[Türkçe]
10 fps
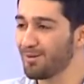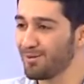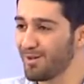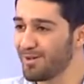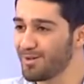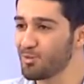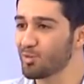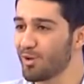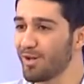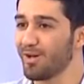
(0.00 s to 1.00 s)

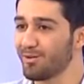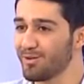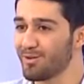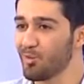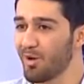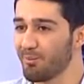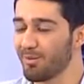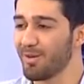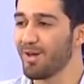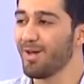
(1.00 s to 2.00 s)
Seyyidimiz olan Hazreti
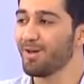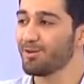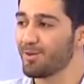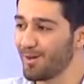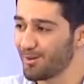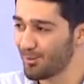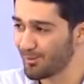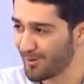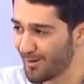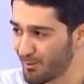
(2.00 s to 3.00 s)
Muhammed'e salat
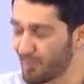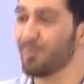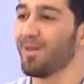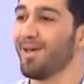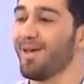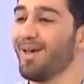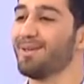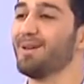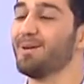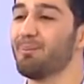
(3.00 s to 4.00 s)
ve selam
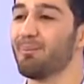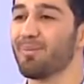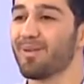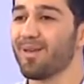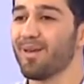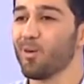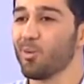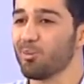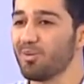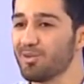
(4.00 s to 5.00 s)
edelim.
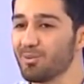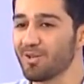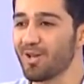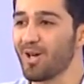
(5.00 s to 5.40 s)
Bizim